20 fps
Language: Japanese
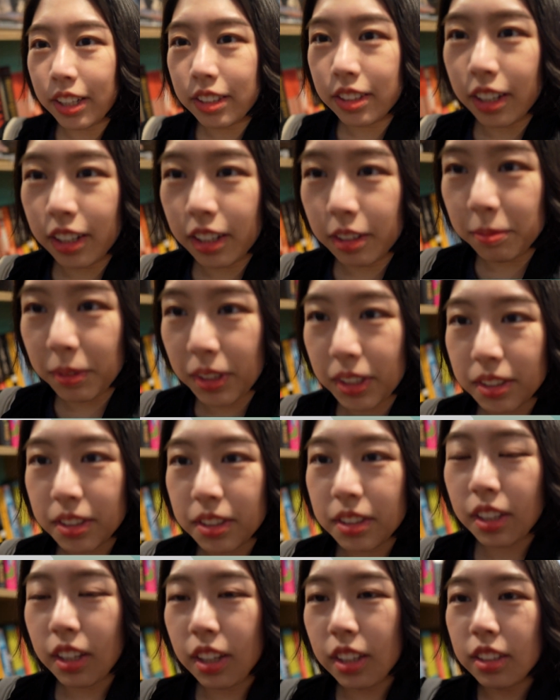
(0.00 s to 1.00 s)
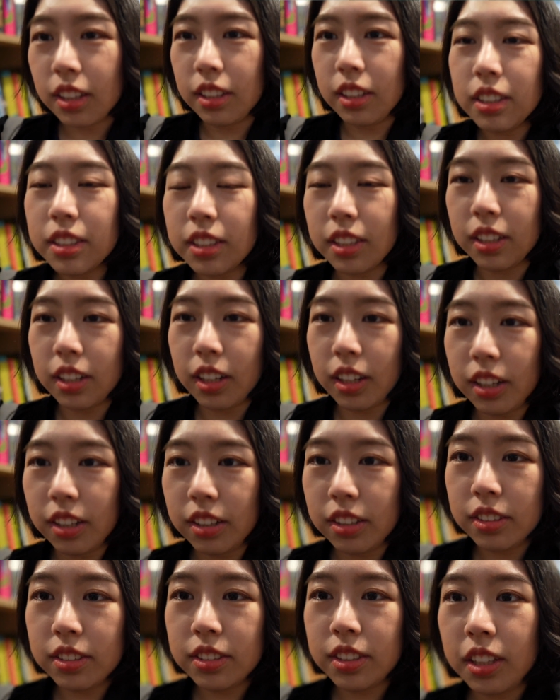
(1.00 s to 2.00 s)
いてありますでなぜか
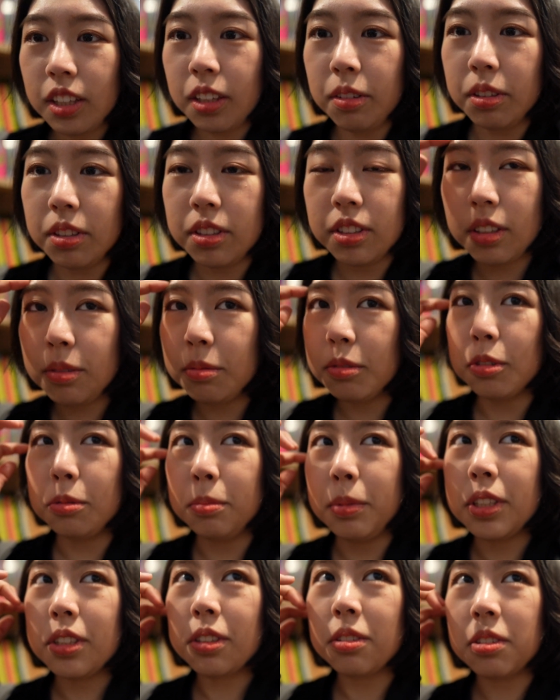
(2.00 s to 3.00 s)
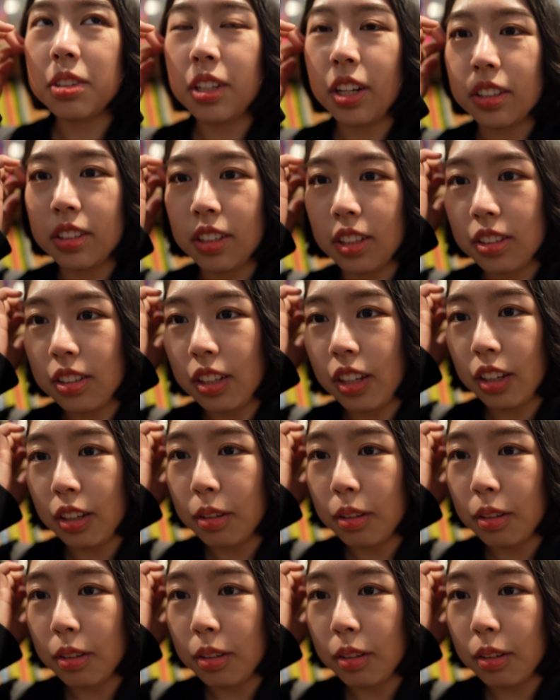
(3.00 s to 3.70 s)
席は全部埋め尽くされていて